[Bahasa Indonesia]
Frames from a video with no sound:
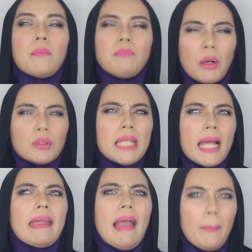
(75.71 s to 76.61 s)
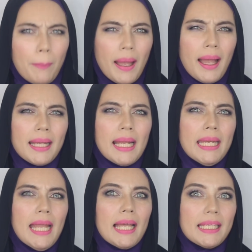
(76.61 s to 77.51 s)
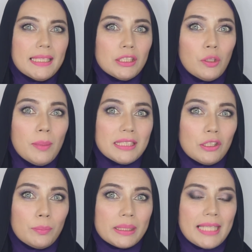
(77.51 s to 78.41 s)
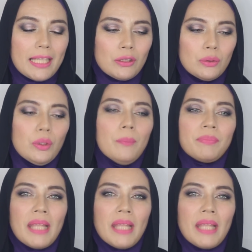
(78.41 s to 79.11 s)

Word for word: Bagusnya kayak apa? Nah ini akan kita coba satu persatu.